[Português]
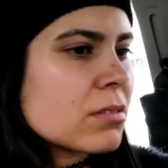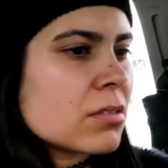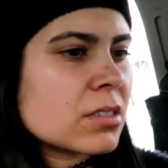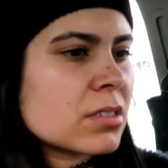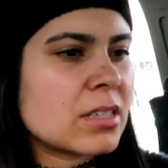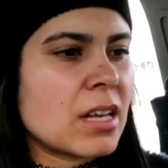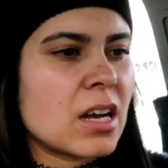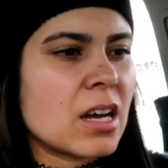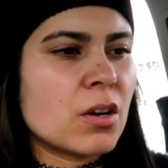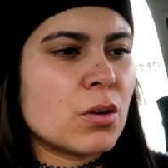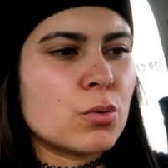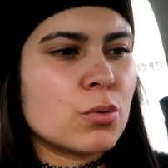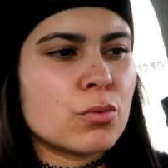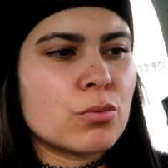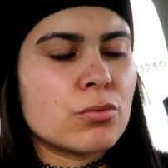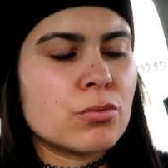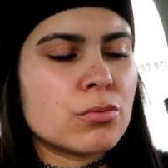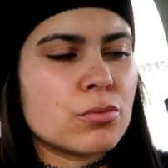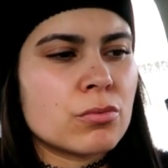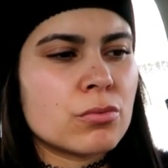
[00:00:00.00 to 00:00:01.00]

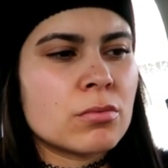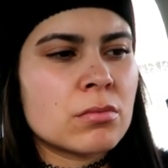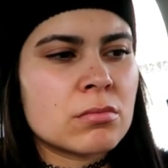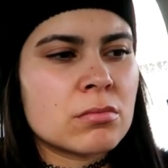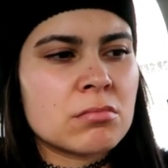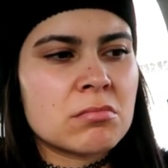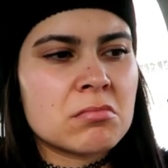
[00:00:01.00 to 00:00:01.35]
São